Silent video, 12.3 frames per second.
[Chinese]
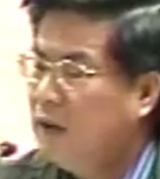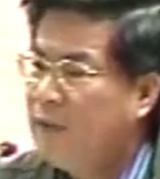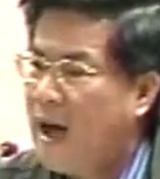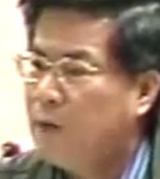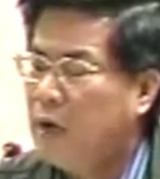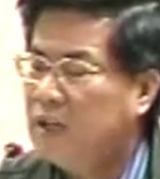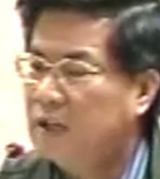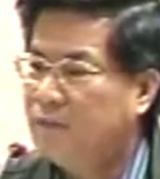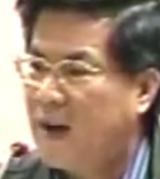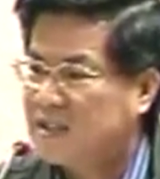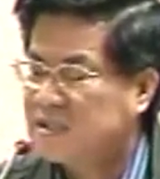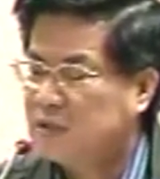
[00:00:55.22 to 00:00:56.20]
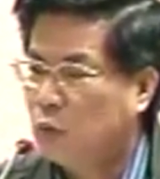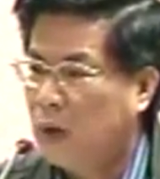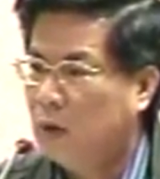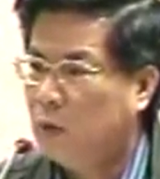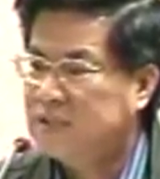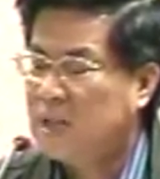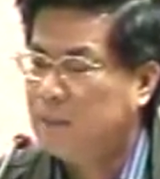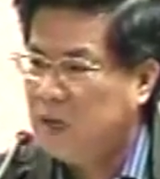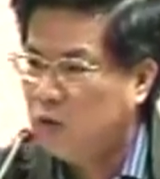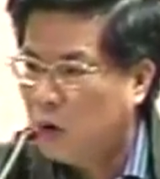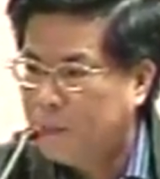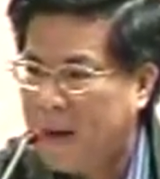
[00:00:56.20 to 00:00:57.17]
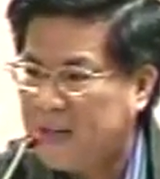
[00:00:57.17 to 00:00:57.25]
立法院的法制委员会在
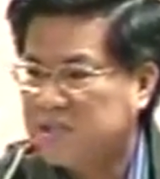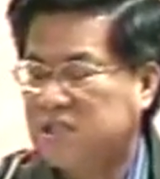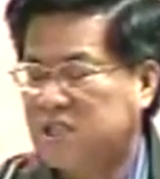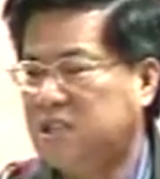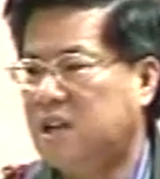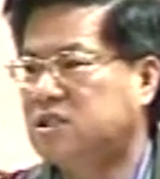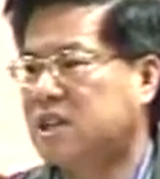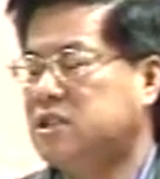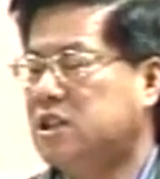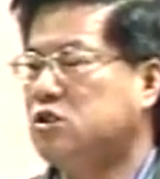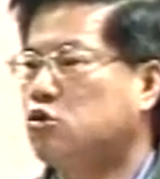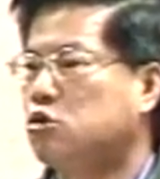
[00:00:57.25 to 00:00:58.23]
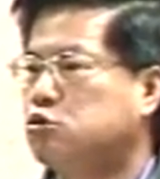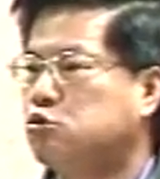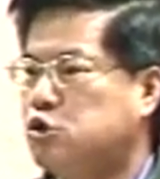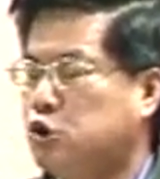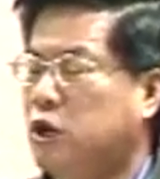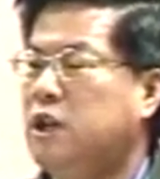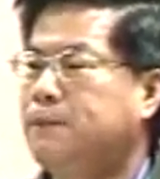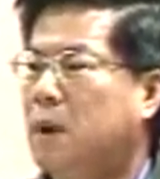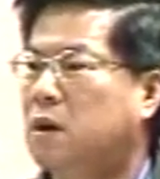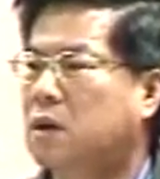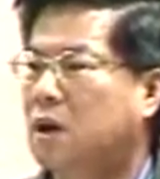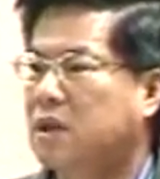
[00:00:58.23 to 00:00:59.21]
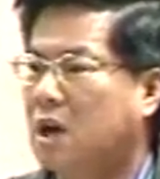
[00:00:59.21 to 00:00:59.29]
民国87年曾经做出决议
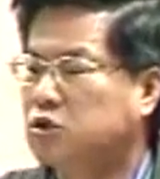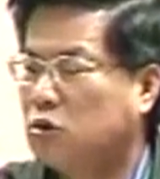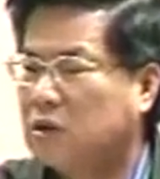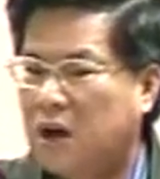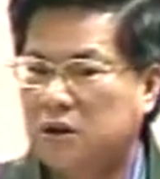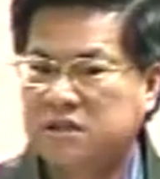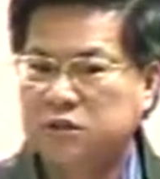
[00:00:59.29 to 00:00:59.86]
报告，要求